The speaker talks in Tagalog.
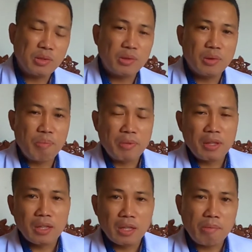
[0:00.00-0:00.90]
So,
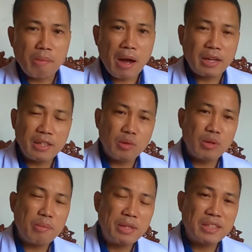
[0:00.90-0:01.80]
ibabahagi
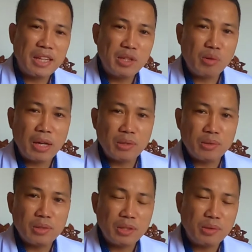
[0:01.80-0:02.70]
ko naman sa inyo
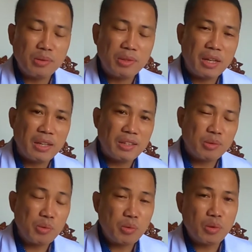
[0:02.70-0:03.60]
ngayon itong uh,
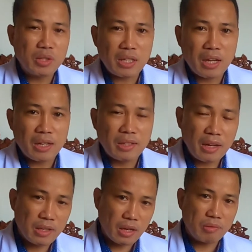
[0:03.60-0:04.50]
tungkol sa
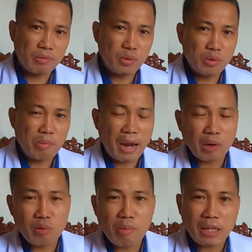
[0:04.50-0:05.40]
dandruff o
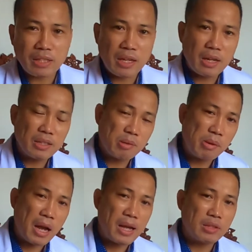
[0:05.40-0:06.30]
balakubak sa sa
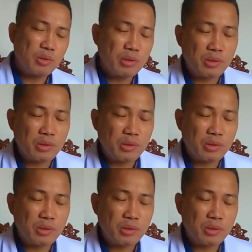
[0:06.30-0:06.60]
mga aso.